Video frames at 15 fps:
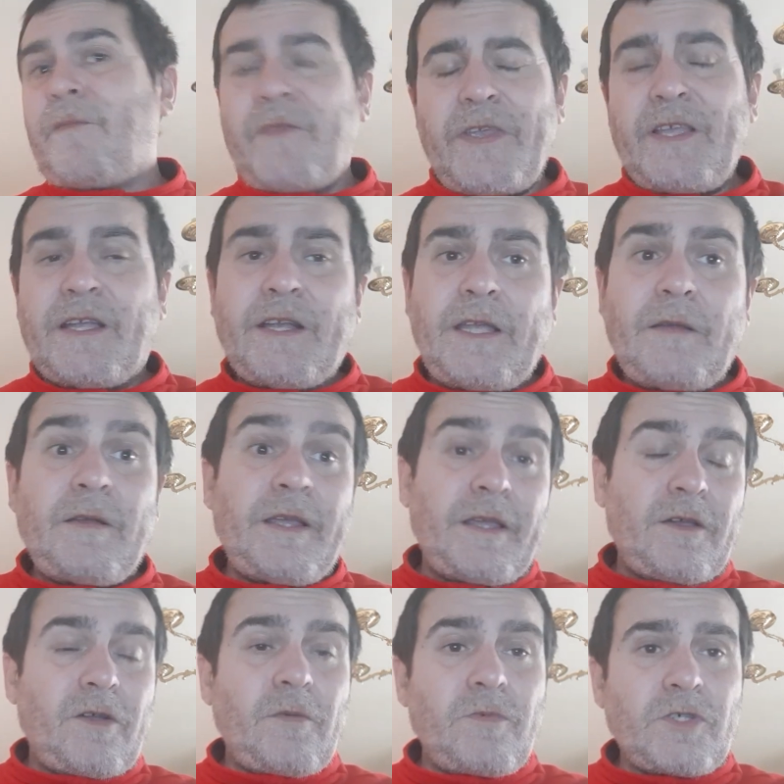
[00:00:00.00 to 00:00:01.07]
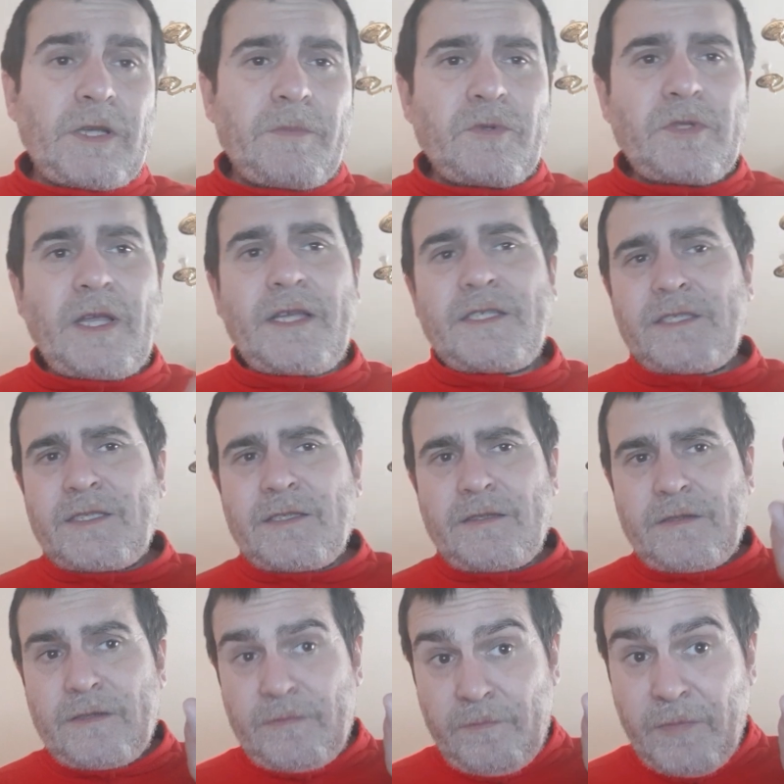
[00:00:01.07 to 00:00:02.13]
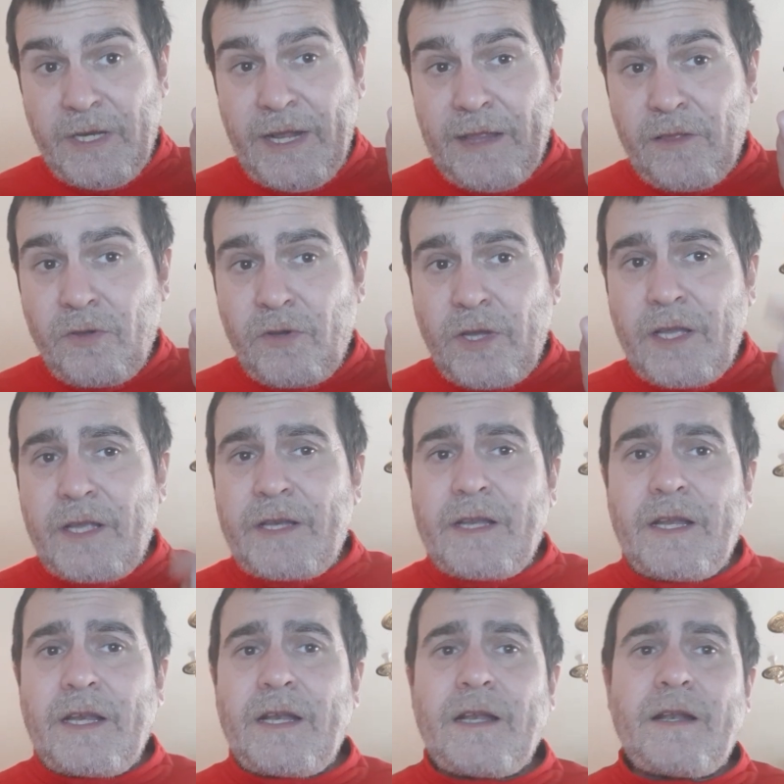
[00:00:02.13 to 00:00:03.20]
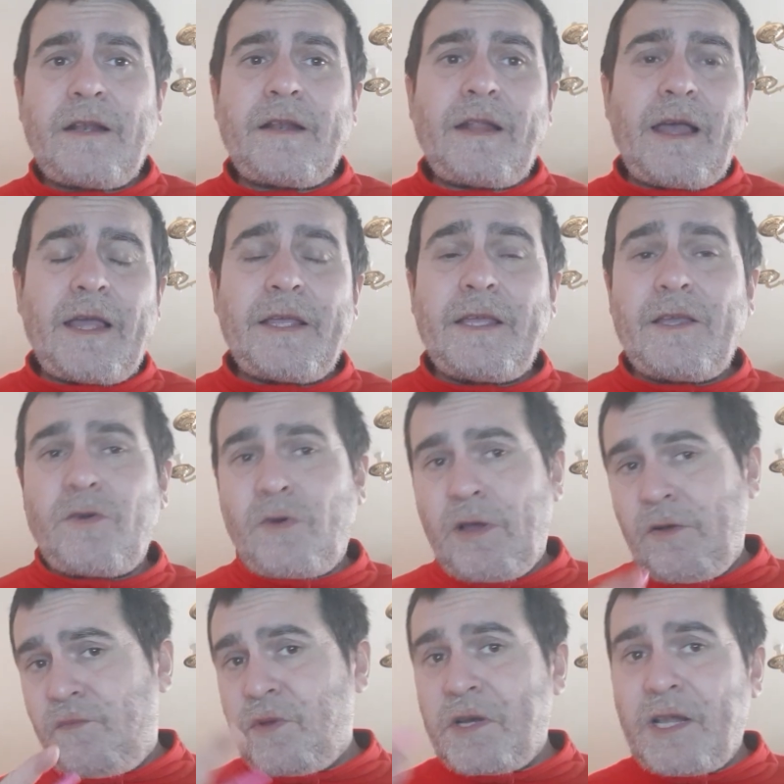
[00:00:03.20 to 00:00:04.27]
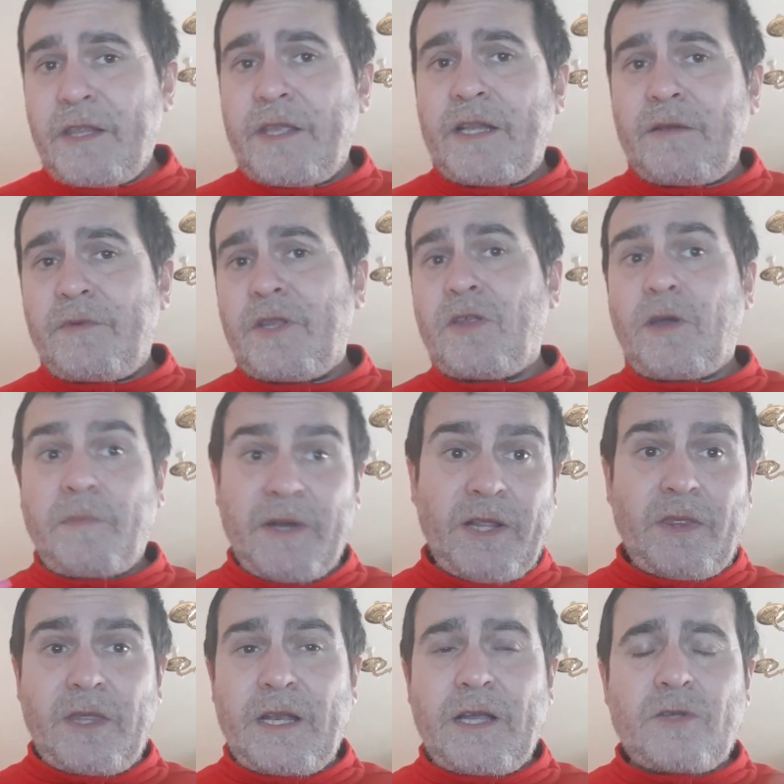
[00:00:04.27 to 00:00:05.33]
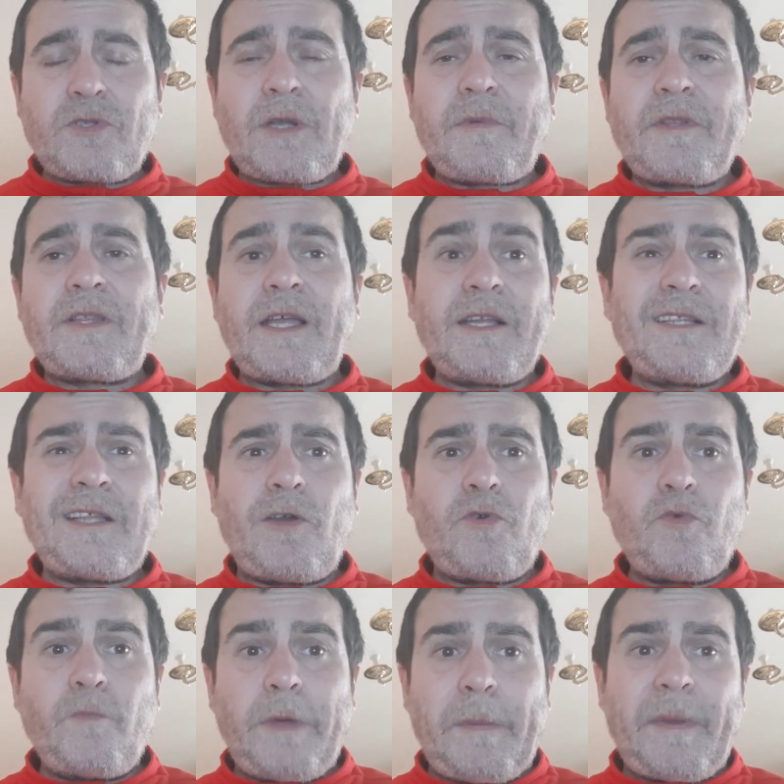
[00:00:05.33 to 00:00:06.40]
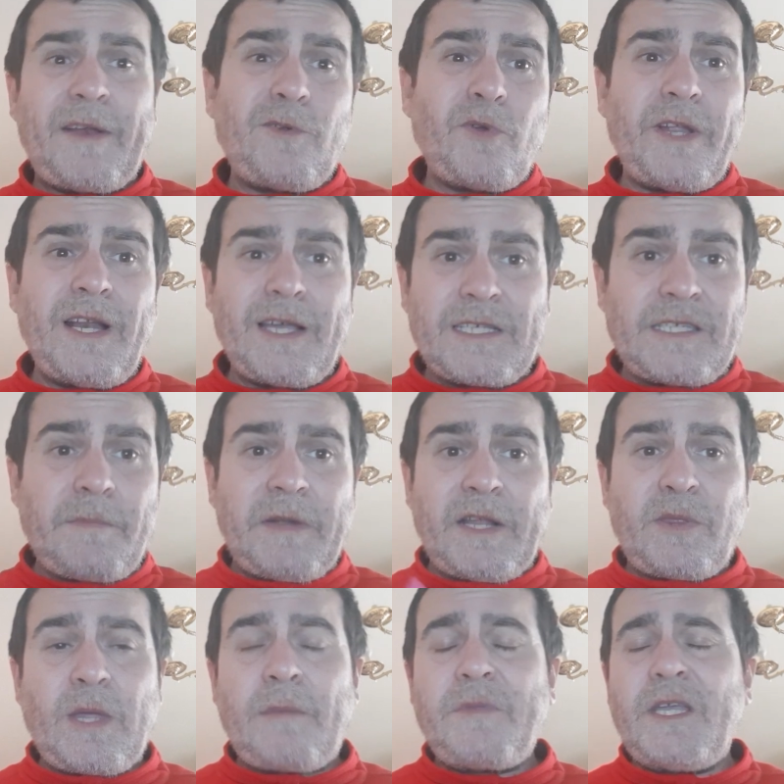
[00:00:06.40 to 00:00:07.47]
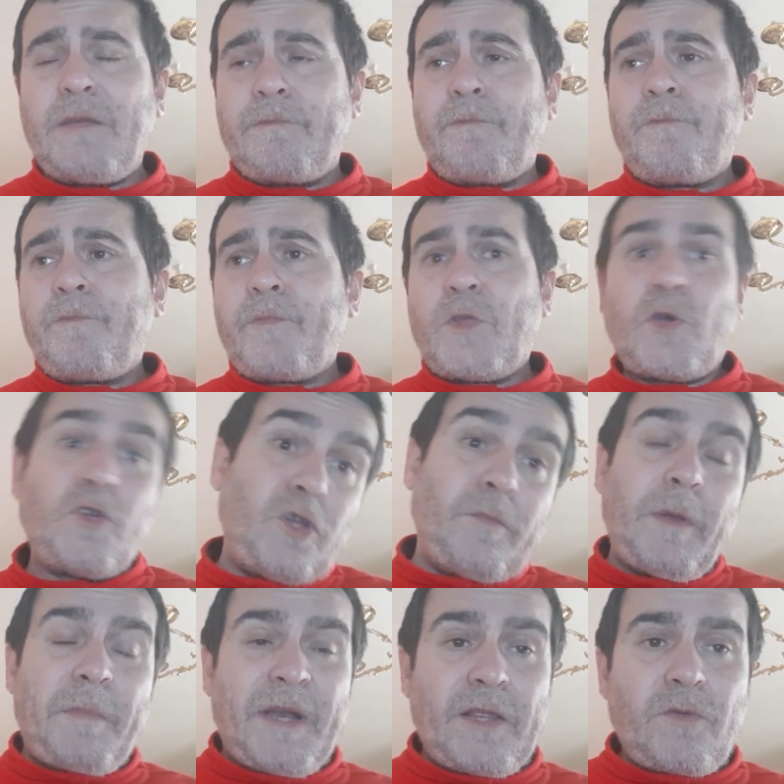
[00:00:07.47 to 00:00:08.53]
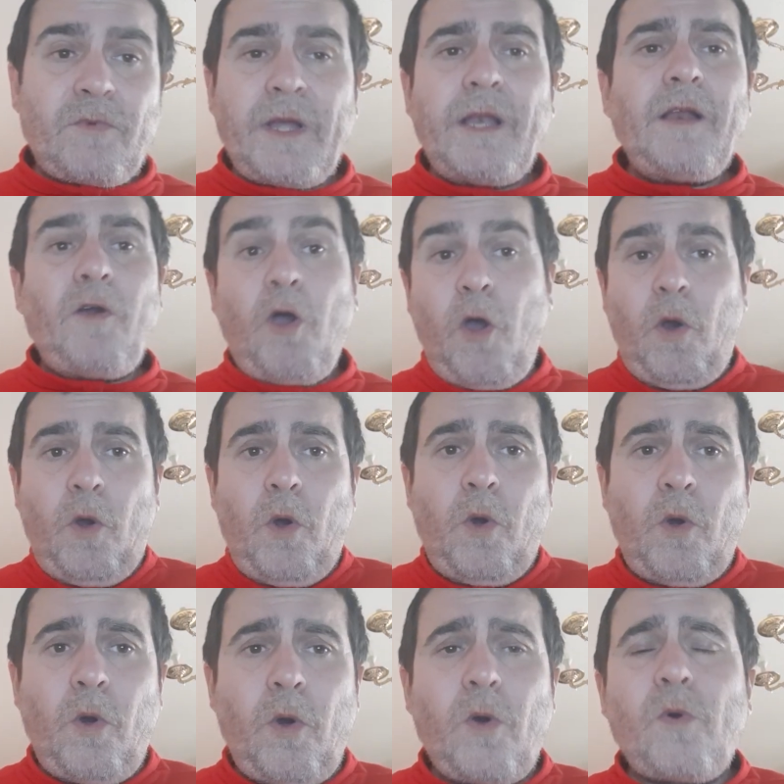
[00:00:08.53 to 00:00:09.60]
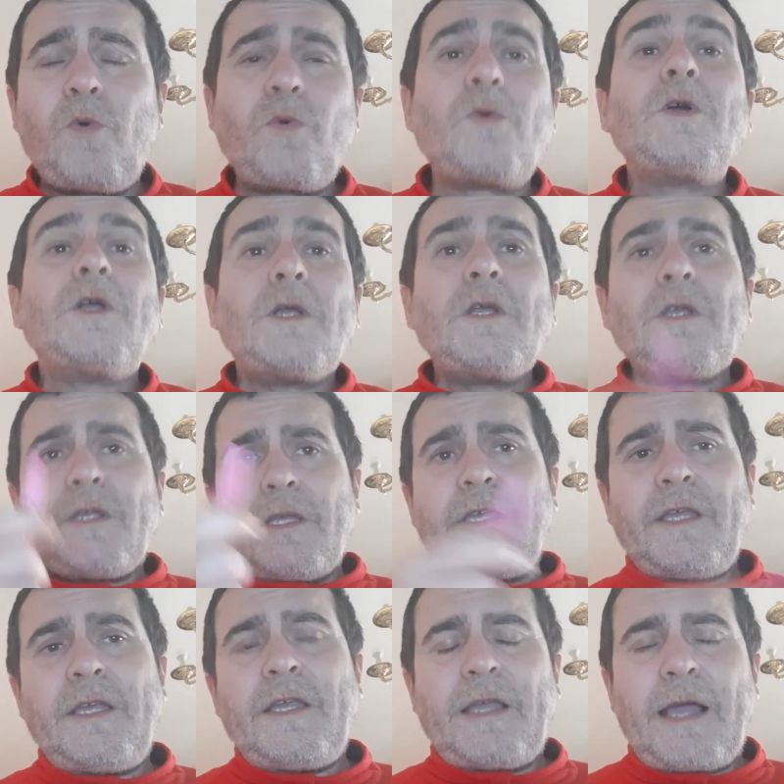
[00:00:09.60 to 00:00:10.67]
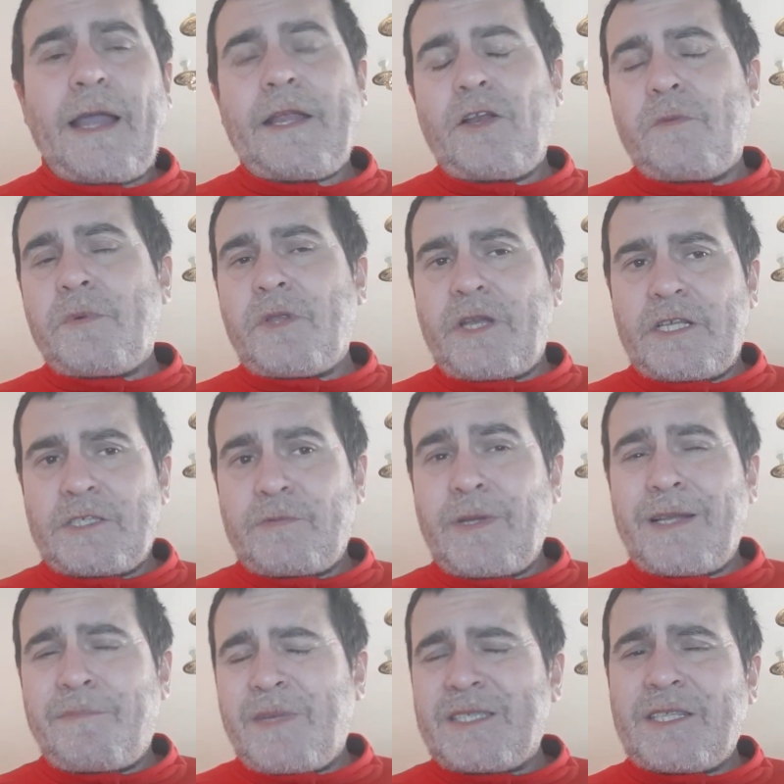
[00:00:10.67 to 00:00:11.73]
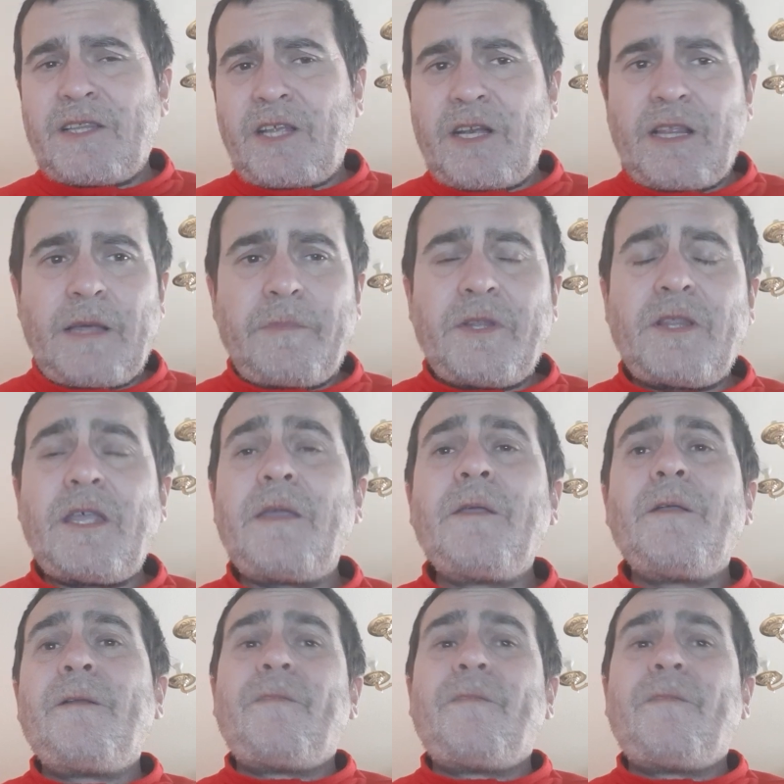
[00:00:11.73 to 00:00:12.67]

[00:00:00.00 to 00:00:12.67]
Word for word: Increíble. ¿Cómo os apuntáis? Miradlo en el, ahí o al final del vídeo aparecerá otra ventanita con un Papá Noel que se parece a mí o yo me parezco a él. ¡Ho, y ahí lo podréis ver más detenidamente.